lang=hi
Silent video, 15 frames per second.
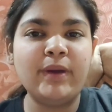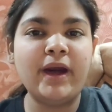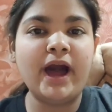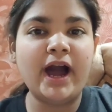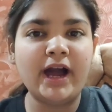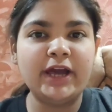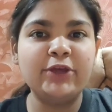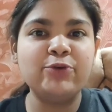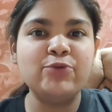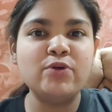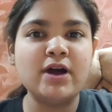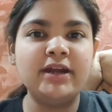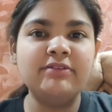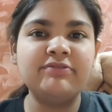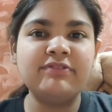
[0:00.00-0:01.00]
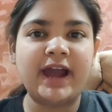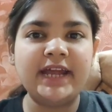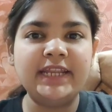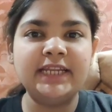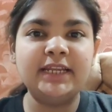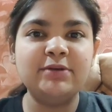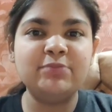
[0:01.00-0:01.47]
मैं आ गई हूँ घर
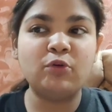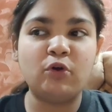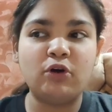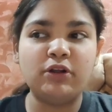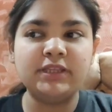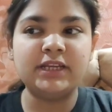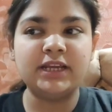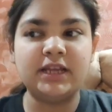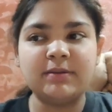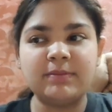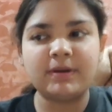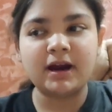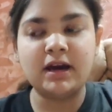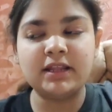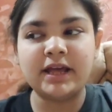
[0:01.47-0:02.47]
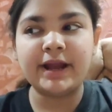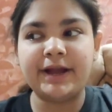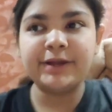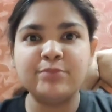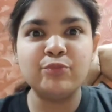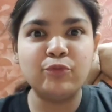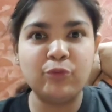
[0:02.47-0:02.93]
फाइनली बहुत देर के बाद
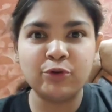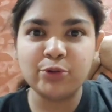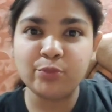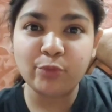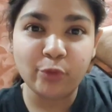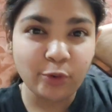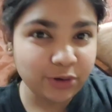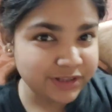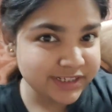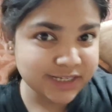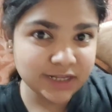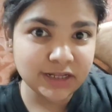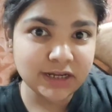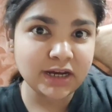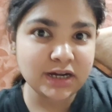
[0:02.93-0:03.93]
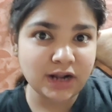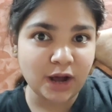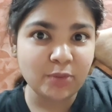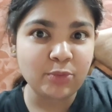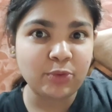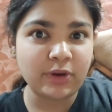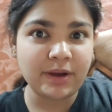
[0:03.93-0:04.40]
एंड मूड बहुत ही ज़्यादा
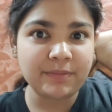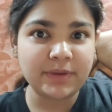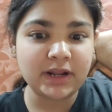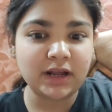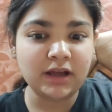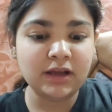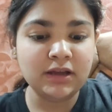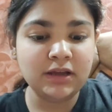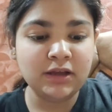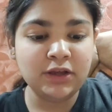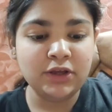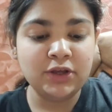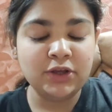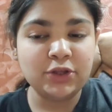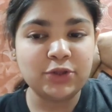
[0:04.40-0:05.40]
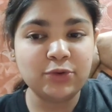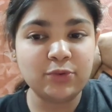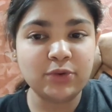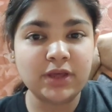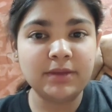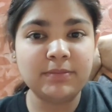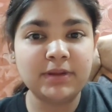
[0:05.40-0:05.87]
ख़राब हो गया मेरा
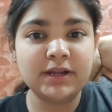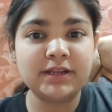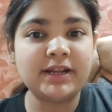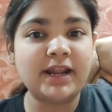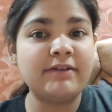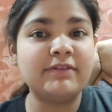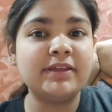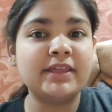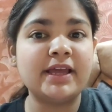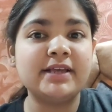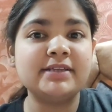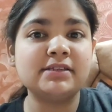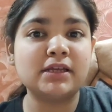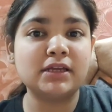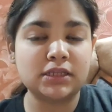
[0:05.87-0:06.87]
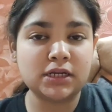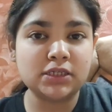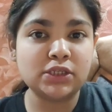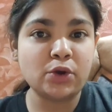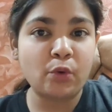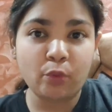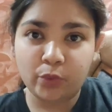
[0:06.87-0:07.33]
क्योंकि मेरा ड्राइविंग टेस्ट एक तरह
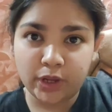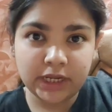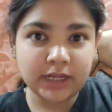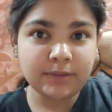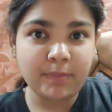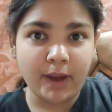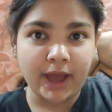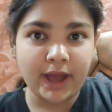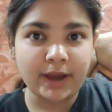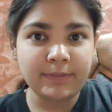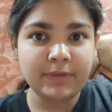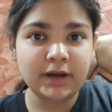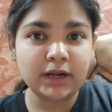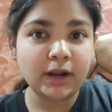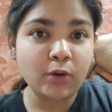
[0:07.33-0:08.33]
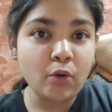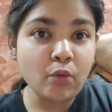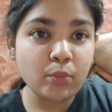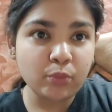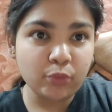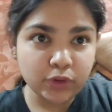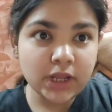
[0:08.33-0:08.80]
से हो ही नहीं पाया मैं अगर आपको
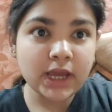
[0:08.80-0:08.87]
पूरी